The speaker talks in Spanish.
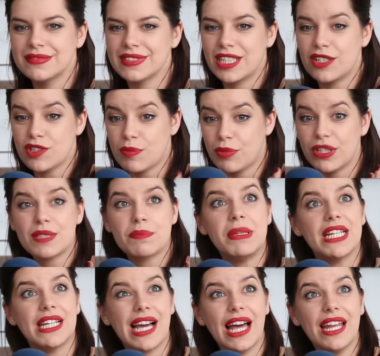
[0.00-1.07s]
que no se puede
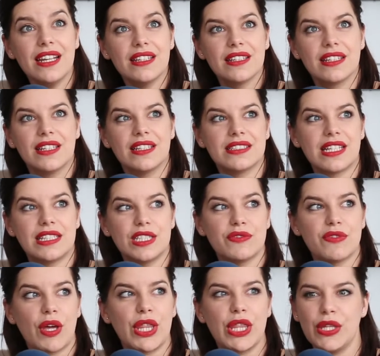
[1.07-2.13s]
explicar, de
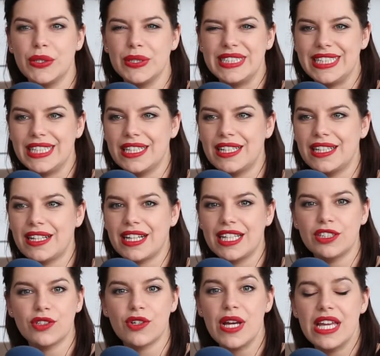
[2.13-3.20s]
satisfacción, de
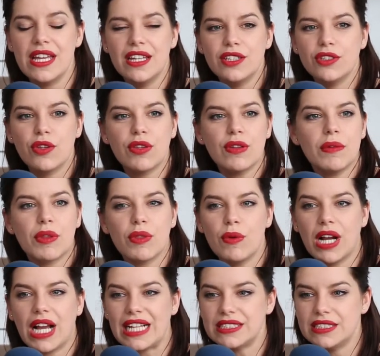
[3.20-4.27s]
reto. Yo hice una vez
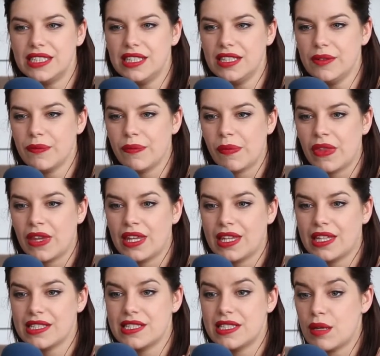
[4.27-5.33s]
un casting
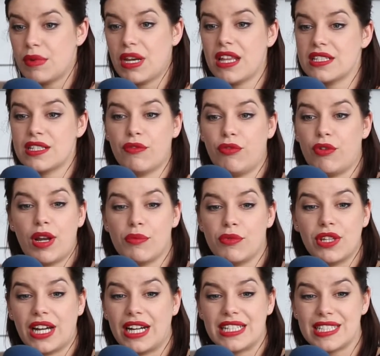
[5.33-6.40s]
que si se mira desde fuera
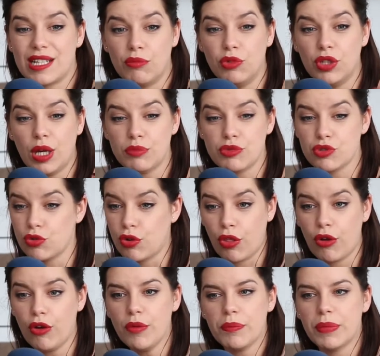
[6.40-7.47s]
puede llegar a ser muy
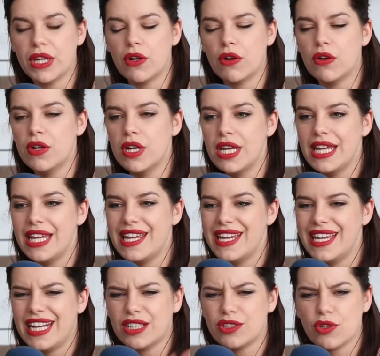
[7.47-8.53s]
absurdo, pero
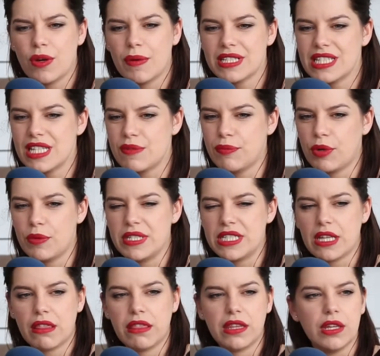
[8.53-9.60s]
era todo a base de
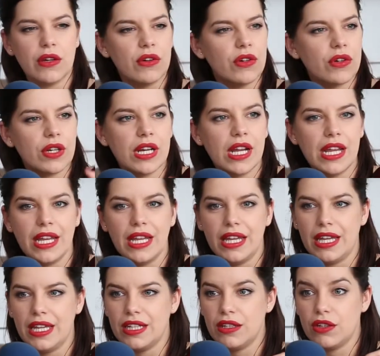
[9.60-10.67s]
improvisación,
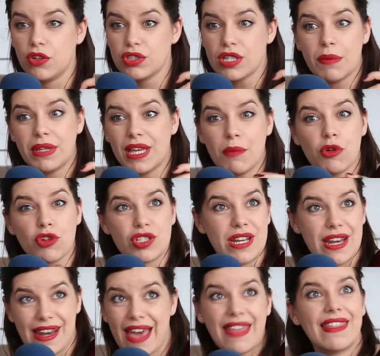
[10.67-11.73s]
eh, no sabíamos
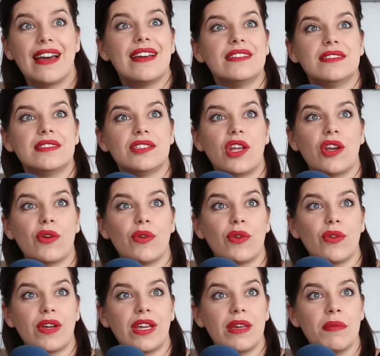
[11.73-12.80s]
nada. Yo
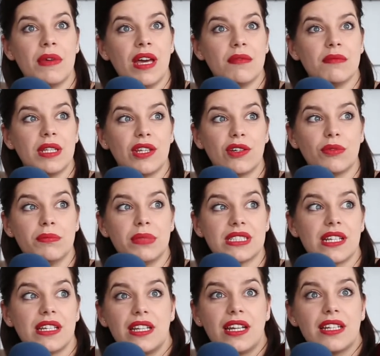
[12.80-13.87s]
recuerdo que Bea me dijo,
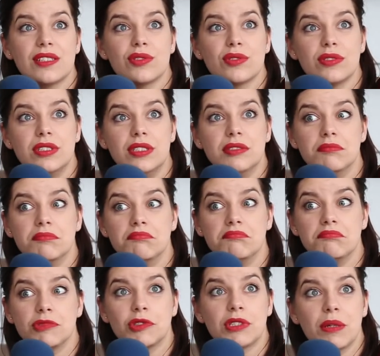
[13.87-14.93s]
vas a ir a eso y
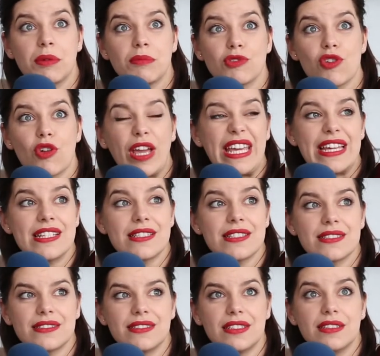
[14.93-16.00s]
no sabemos lo que es,